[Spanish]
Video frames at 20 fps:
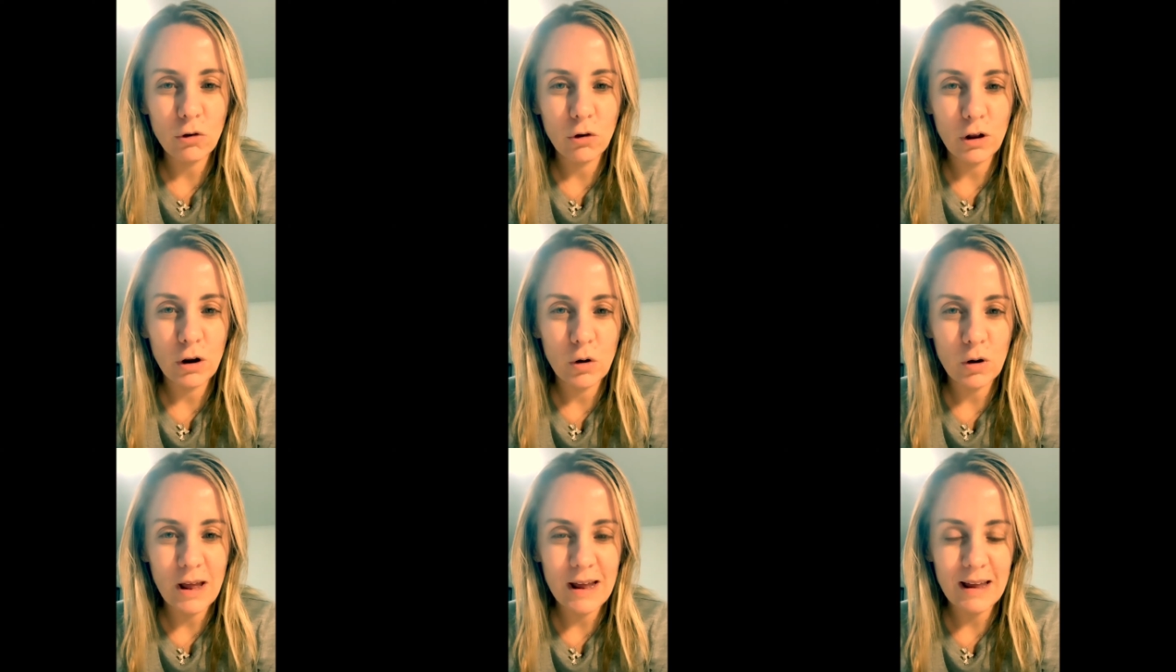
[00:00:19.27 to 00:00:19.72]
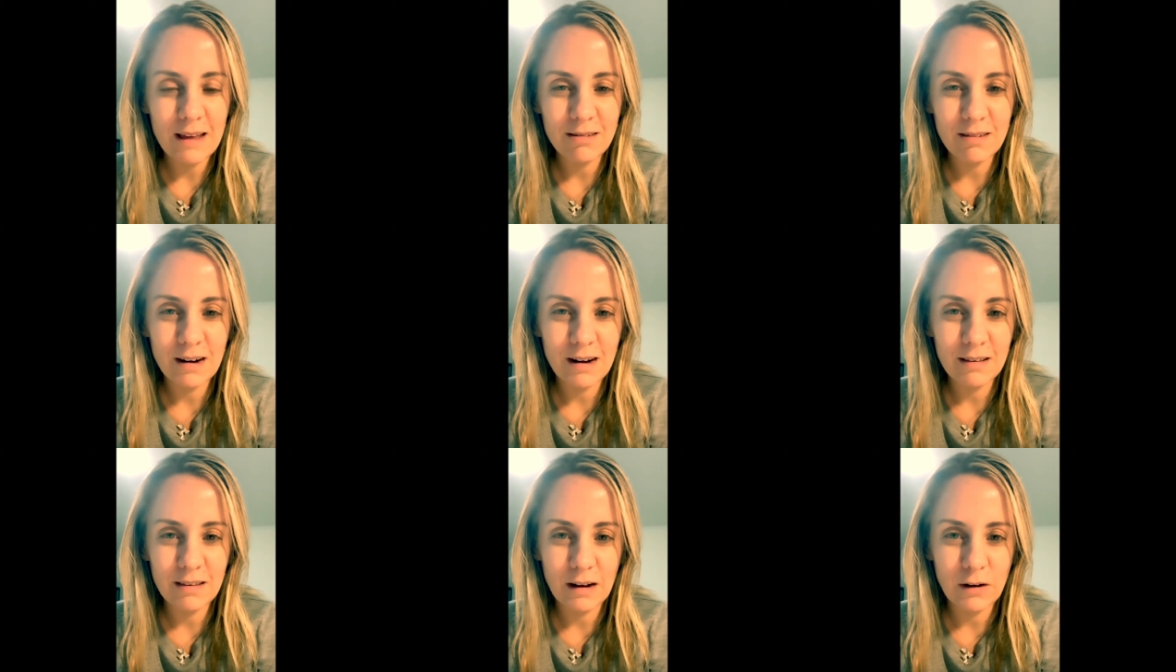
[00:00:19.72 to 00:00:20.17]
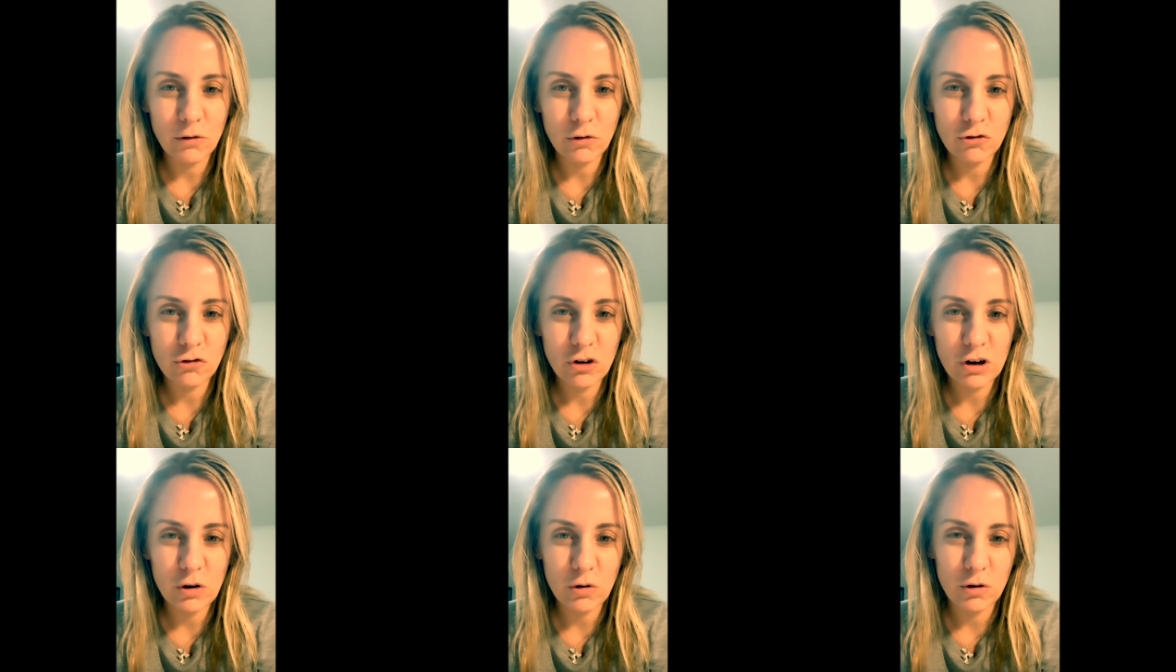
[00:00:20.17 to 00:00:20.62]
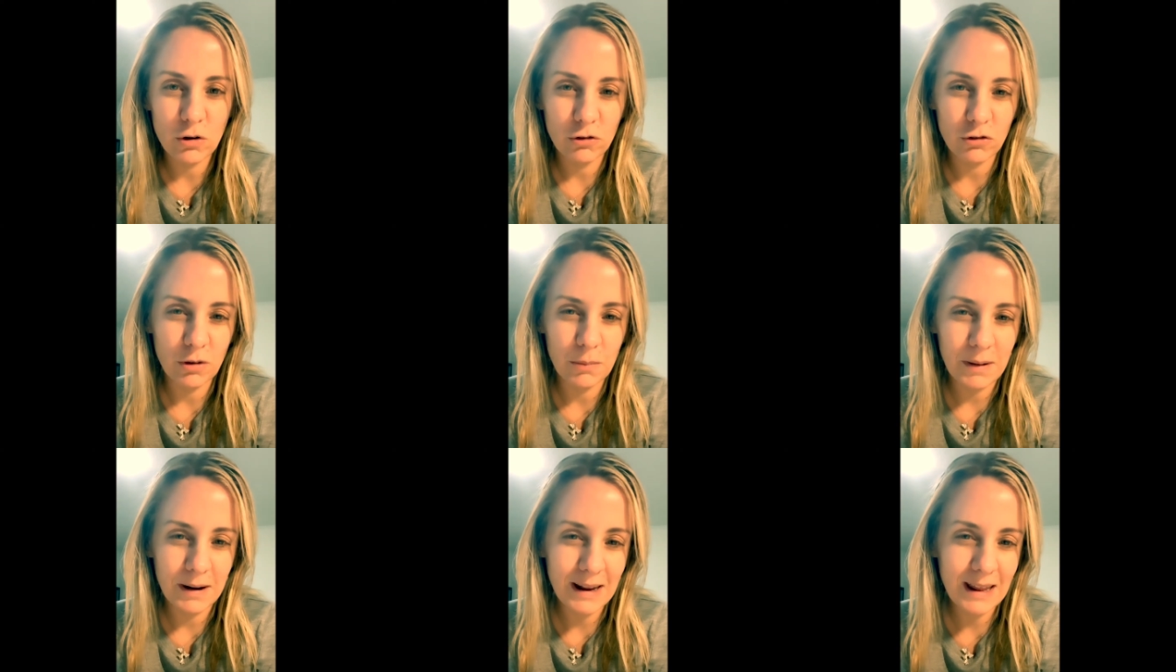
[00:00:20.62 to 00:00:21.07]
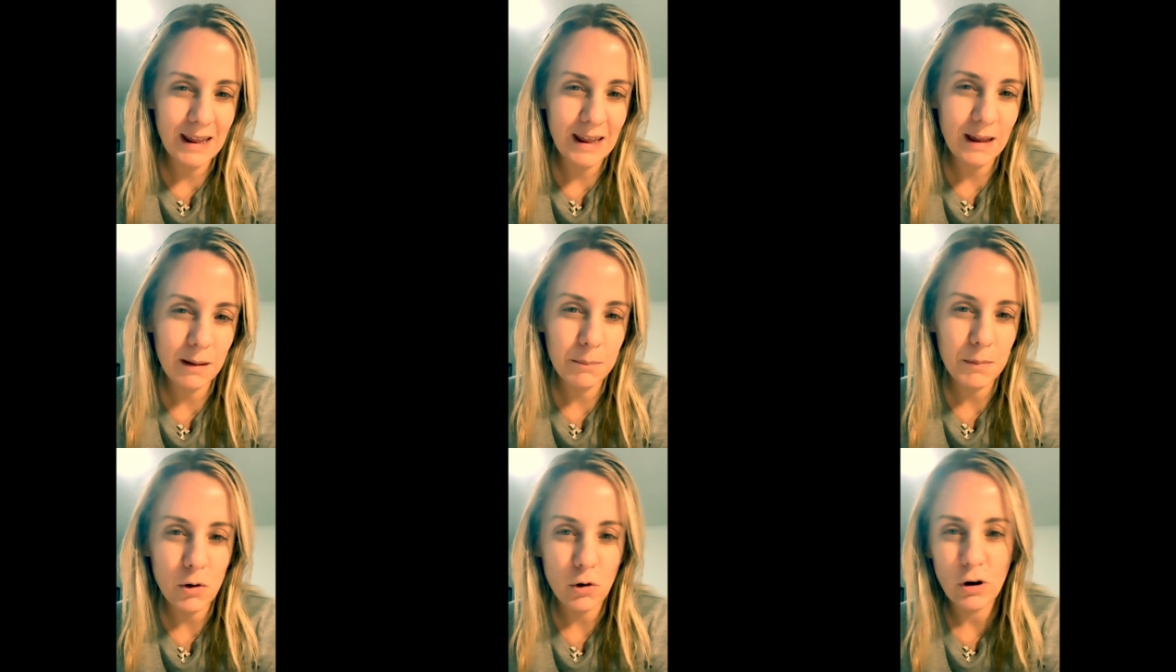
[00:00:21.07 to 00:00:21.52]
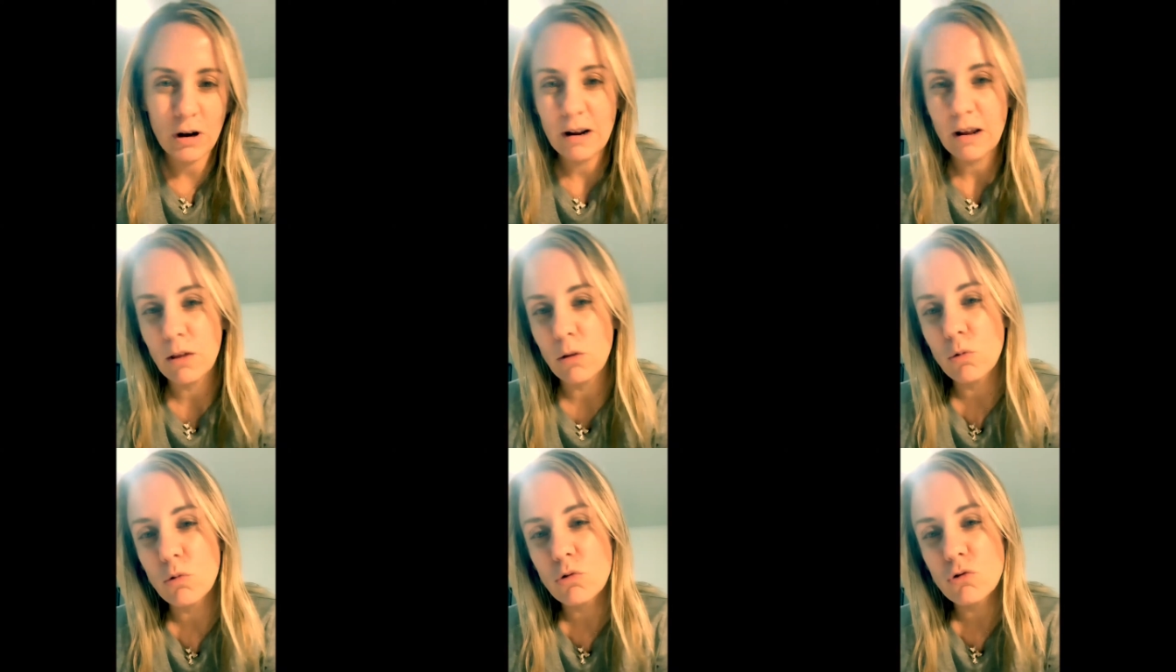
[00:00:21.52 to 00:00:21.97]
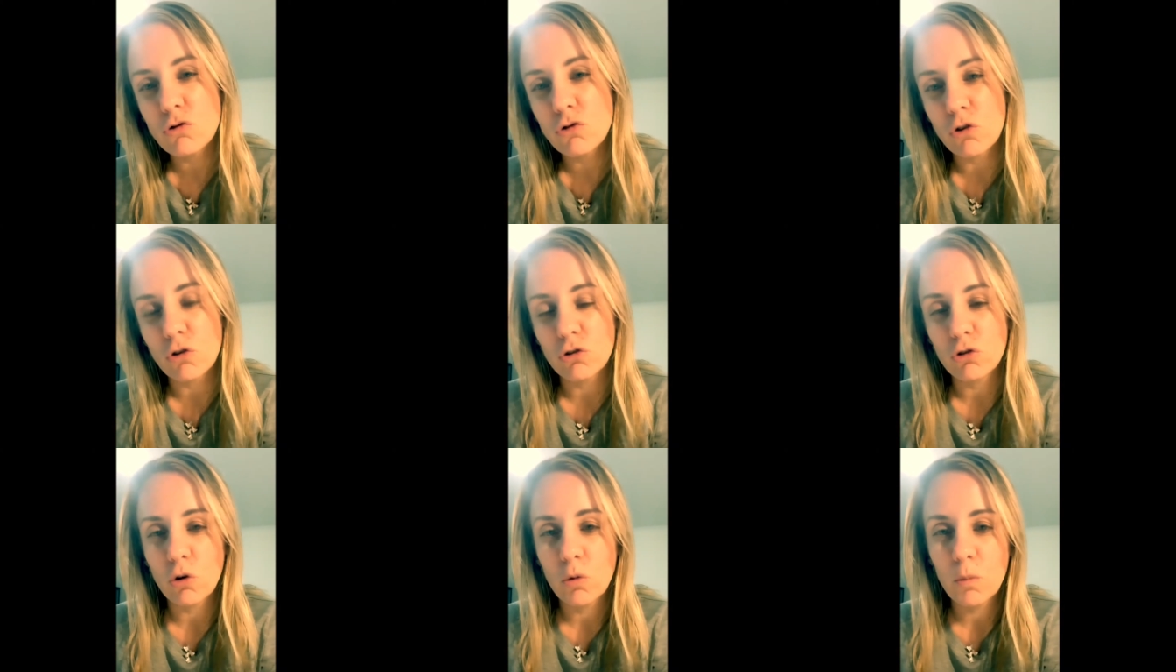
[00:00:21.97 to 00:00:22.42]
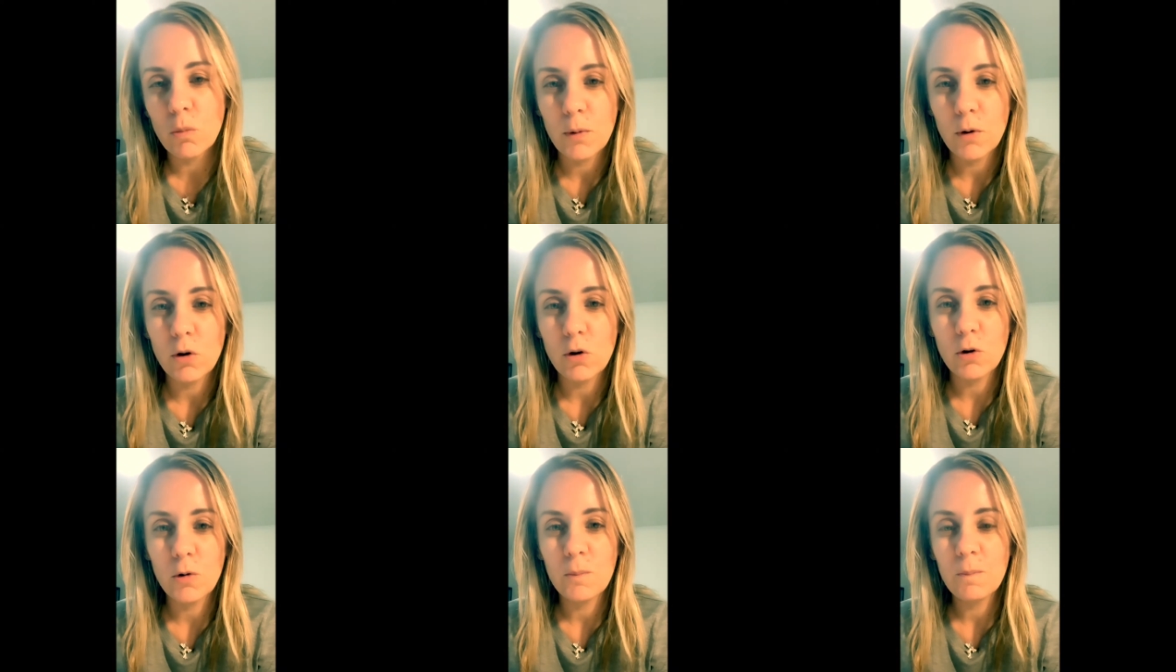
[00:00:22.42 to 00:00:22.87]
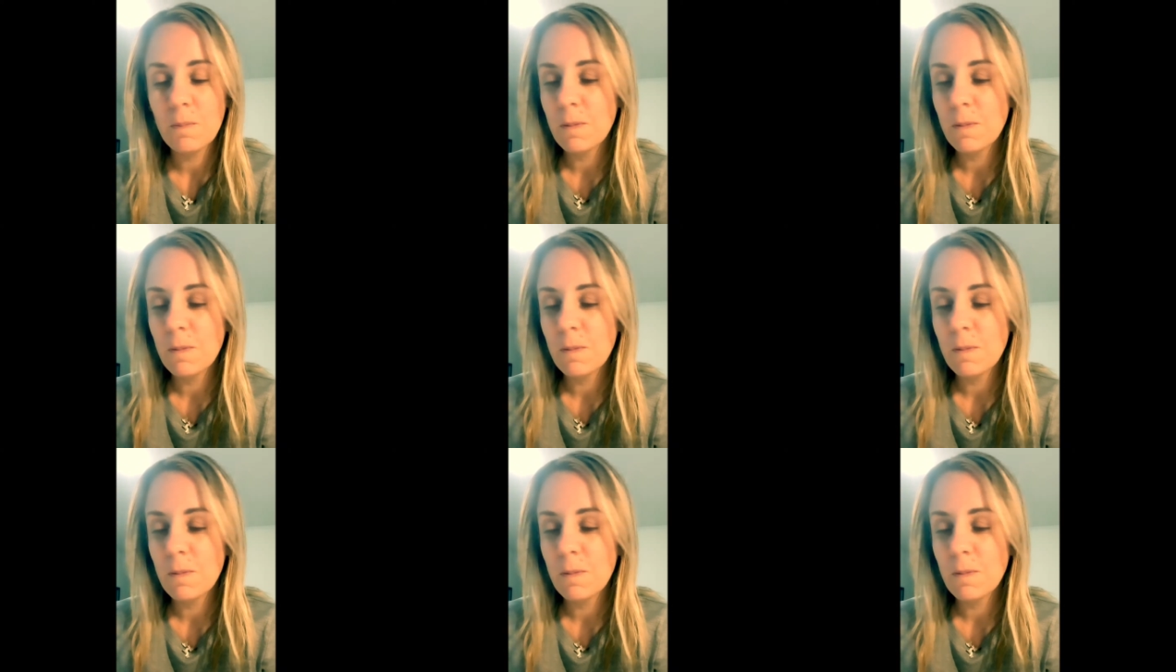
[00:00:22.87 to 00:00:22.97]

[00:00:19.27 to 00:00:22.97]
de lo que hay que hacer esta noche con los Simanim, con el Kiddush, con todo un poco.